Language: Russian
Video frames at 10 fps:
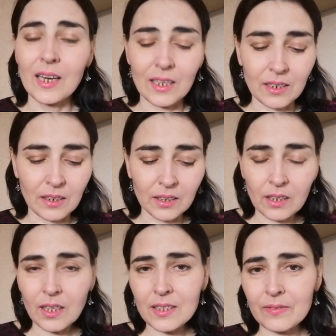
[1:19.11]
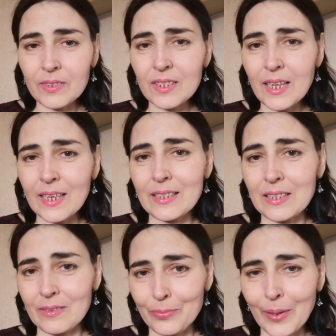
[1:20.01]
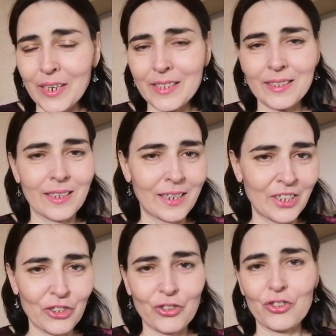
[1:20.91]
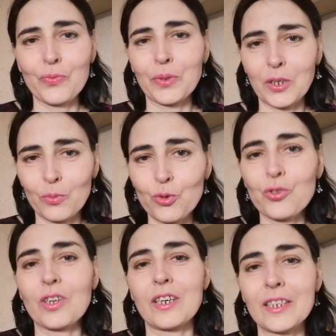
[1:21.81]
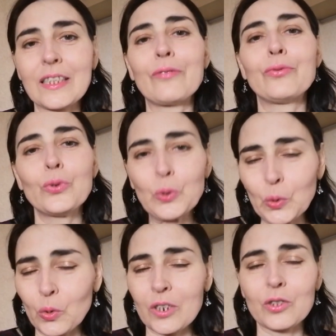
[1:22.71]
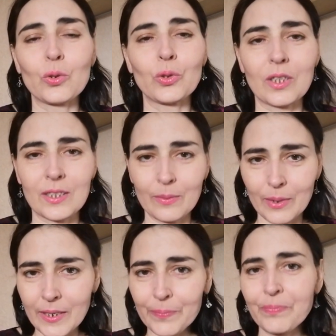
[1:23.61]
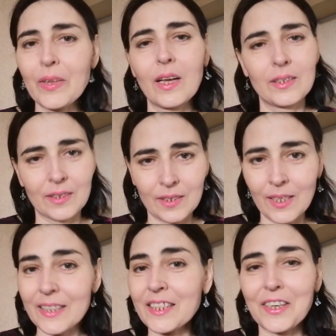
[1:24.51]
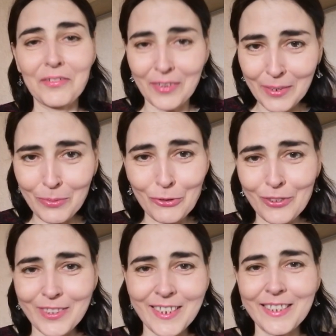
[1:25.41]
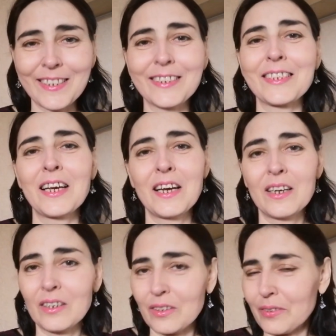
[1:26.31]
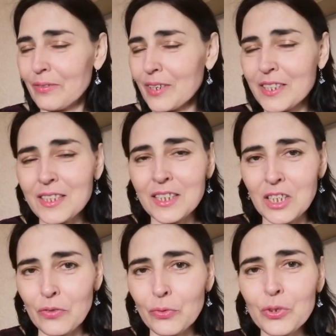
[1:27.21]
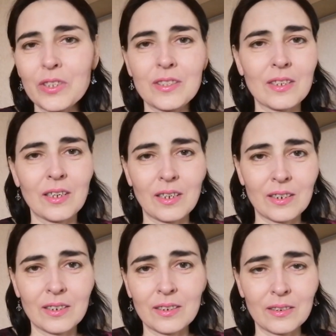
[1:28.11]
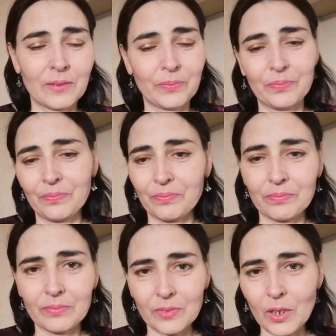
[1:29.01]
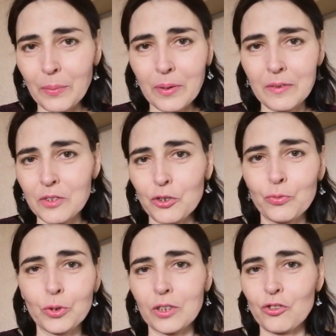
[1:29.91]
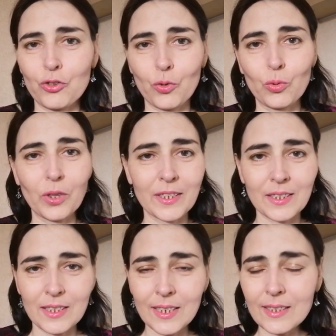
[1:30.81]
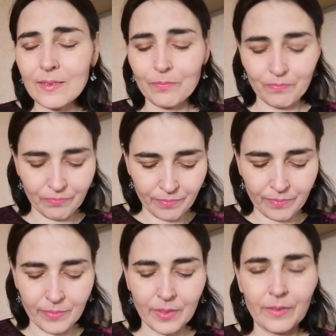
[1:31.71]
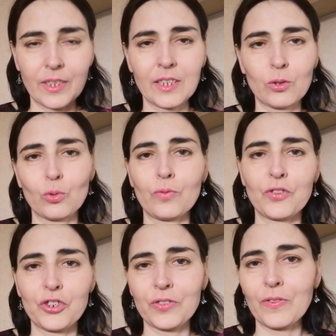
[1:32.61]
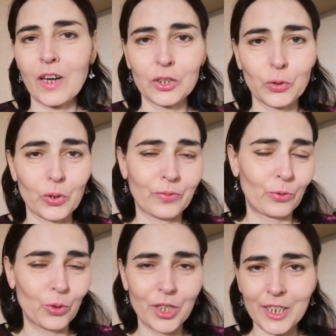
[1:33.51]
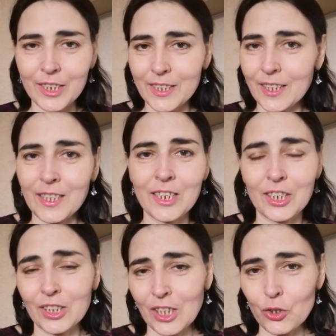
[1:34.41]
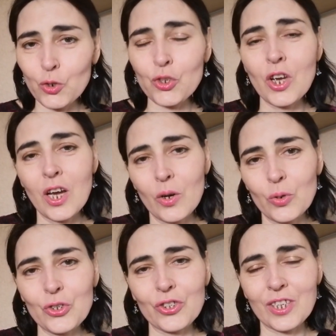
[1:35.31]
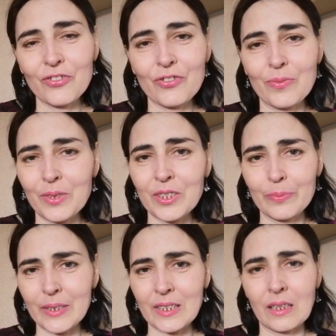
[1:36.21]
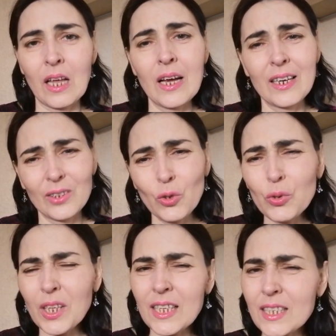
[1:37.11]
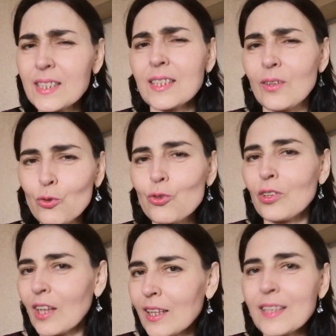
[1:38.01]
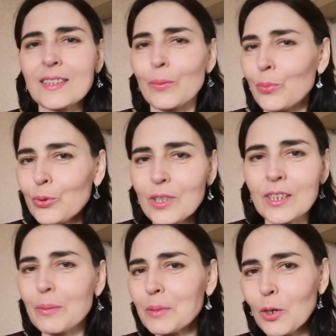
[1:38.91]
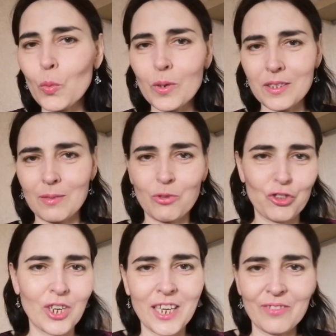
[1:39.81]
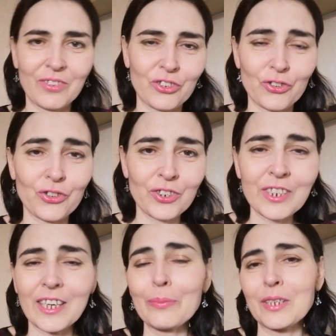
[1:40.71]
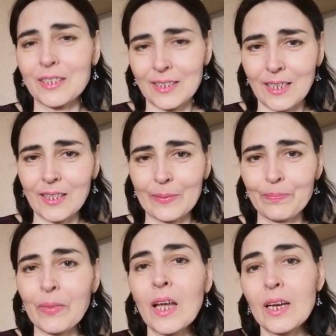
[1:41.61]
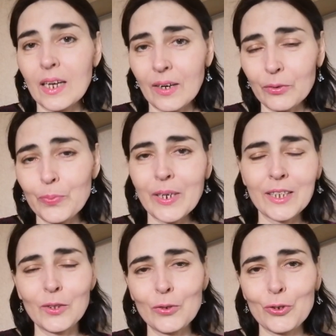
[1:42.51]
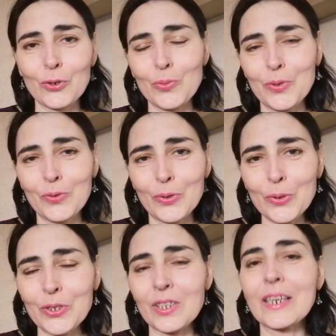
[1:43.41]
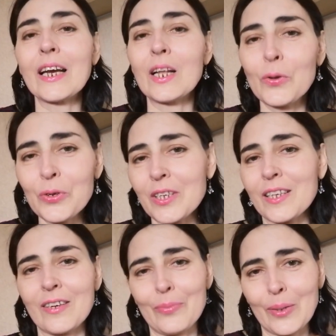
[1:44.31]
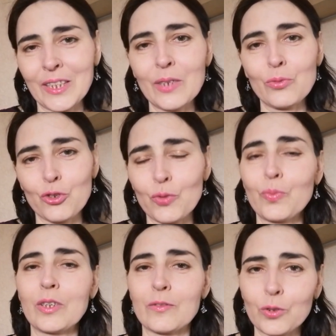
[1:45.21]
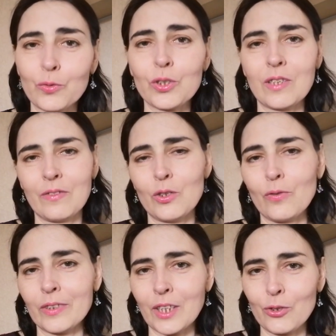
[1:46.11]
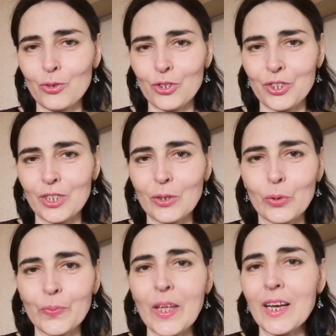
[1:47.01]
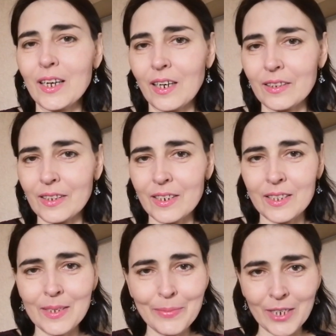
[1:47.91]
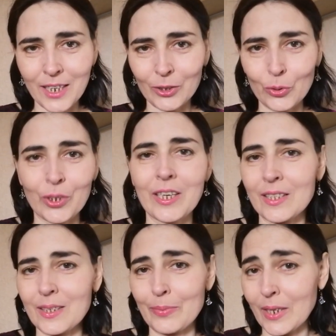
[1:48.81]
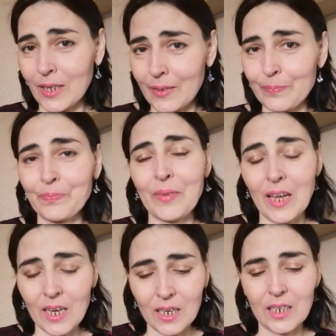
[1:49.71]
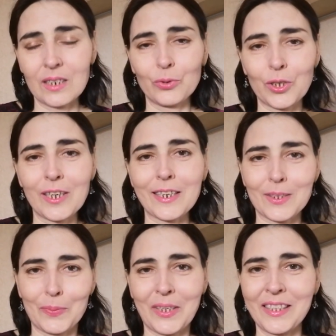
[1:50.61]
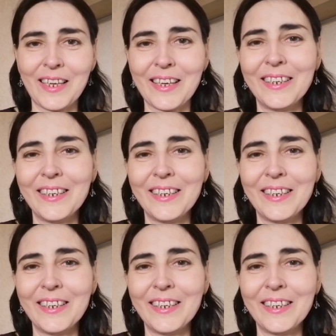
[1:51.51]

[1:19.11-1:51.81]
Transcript: А, ананас, вы знаете, полезный, конечно же, потому что это фрукт, он растет на земле на траве, можно сказать. Э, в России не водится, а добавить чего-то, что у нас нет. Есть тут вещества, которых в других растениях не найдешь, очень даже имеет смысл. Но вот надеяться на то, что на нас там будет каким-то образом сжигать ваши жиры, я бы не стала. А вот приготовить что-нибудь вкусненькое, легенькое вполне может быть. Вот возле видео вы найдете ссылку а, на рецепте, который я изобрела. А вот как раз поедая